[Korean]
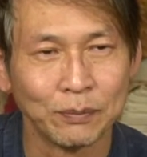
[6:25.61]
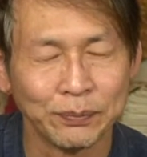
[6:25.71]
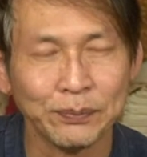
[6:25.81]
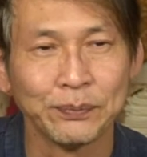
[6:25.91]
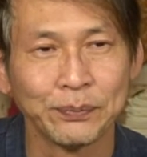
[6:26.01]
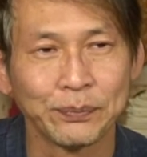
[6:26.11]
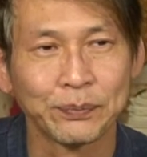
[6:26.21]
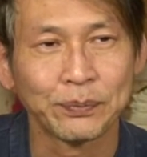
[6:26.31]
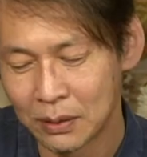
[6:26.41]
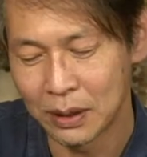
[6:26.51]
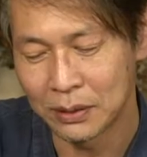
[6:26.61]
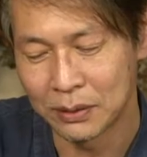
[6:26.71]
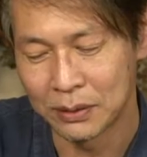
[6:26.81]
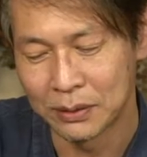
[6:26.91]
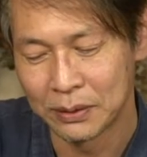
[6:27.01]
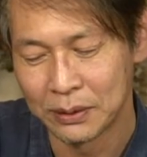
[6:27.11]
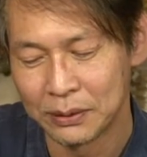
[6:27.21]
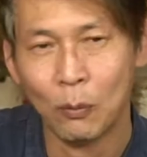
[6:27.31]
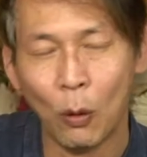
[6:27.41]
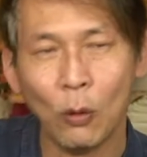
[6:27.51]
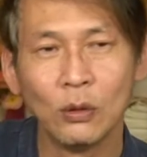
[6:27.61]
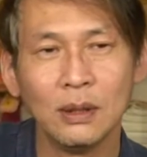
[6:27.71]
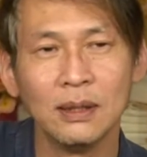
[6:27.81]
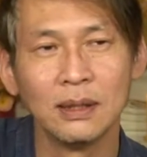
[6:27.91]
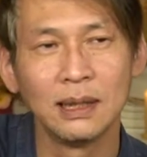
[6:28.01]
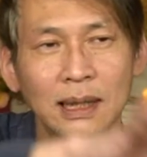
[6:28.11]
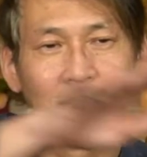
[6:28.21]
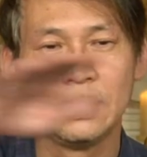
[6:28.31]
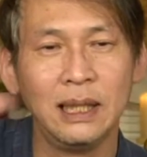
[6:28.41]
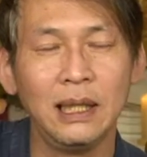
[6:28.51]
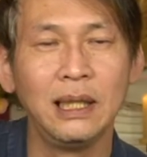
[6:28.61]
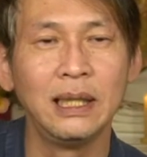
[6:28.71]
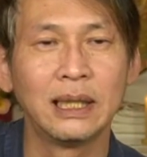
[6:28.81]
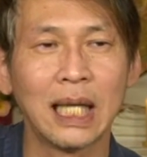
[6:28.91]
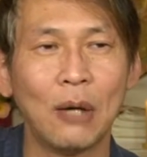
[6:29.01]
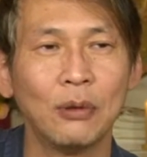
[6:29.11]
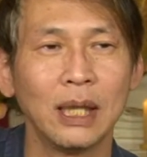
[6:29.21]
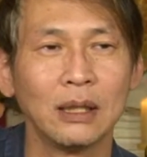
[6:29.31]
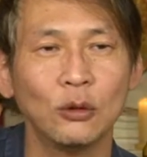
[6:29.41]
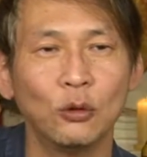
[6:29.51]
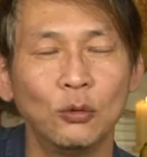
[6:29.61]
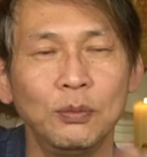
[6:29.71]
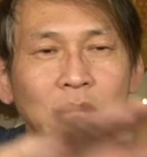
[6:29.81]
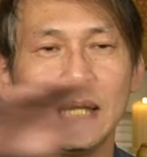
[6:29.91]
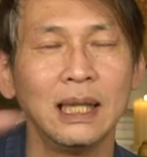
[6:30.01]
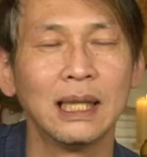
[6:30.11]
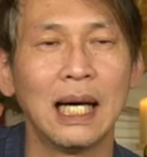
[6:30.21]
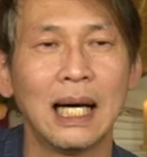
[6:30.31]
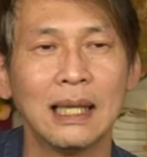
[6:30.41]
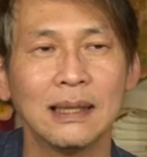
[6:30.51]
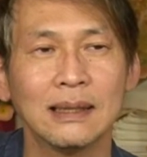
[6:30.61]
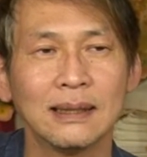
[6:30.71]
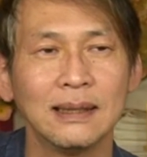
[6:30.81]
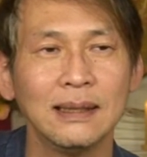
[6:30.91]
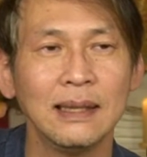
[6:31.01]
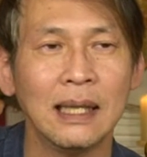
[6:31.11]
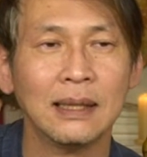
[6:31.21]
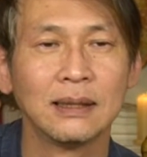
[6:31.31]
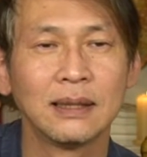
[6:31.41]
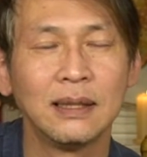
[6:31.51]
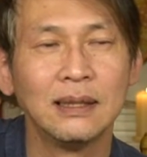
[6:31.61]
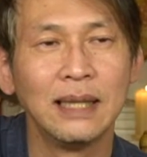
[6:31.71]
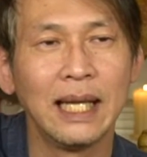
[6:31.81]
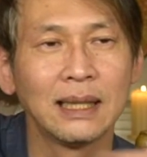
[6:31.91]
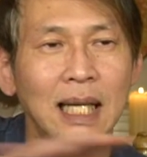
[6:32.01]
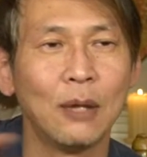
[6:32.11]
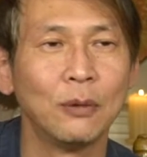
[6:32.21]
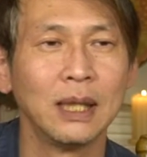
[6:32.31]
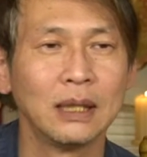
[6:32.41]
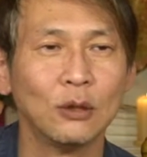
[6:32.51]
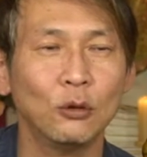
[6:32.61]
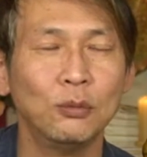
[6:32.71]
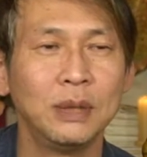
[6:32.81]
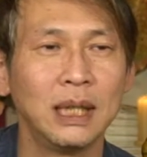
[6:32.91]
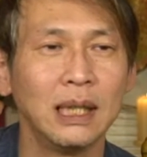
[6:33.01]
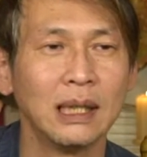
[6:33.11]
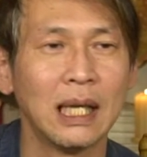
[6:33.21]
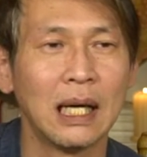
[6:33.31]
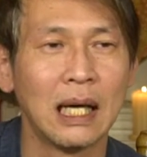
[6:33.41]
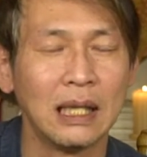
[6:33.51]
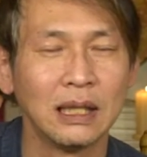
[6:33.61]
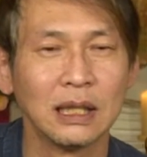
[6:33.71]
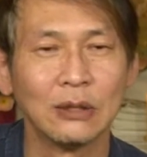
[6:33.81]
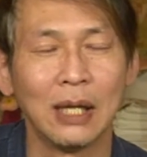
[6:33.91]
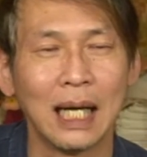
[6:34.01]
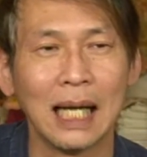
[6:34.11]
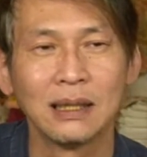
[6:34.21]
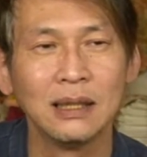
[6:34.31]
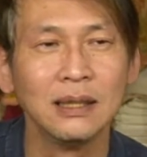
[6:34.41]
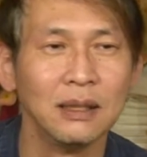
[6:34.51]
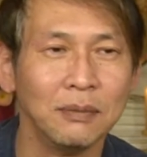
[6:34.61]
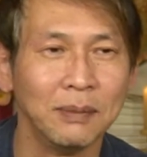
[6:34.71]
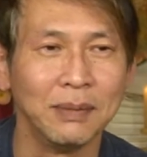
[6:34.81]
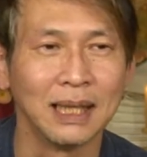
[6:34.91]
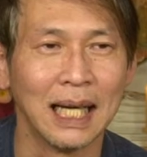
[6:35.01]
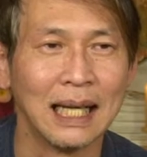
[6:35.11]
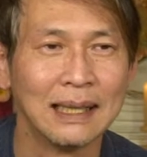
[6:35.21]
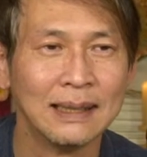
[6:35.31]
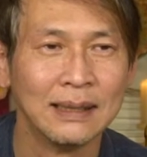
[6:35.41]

음. 그래서 모든 것이 진리 차원에서 움직인다 하는 것은 선의 차원에서 움직인다 하는 것과 같은 의미입니다.